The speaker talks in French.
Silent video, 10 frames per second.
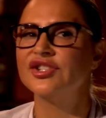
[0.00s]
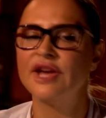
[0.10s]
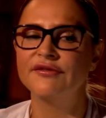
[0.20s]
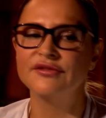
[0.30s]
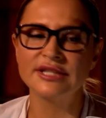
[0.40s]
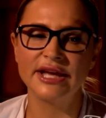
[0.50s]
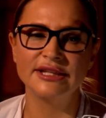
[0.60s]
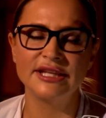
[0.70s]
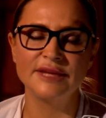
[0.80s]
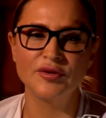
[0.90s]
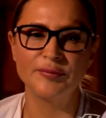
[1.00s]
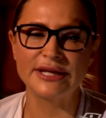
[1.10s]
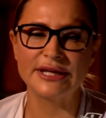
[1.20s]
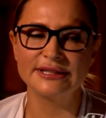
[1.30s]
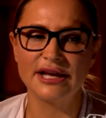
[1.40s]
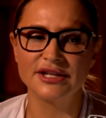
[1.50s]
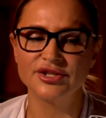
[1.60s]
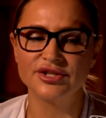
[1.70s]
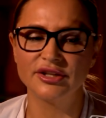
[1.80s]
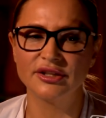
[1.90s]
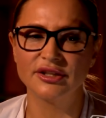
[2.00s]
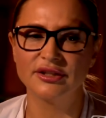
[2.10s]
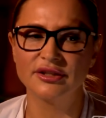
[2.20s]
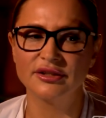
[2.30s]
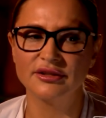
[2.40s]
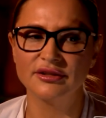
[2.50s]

Alors, j'avoue que ça a été mon passage euh,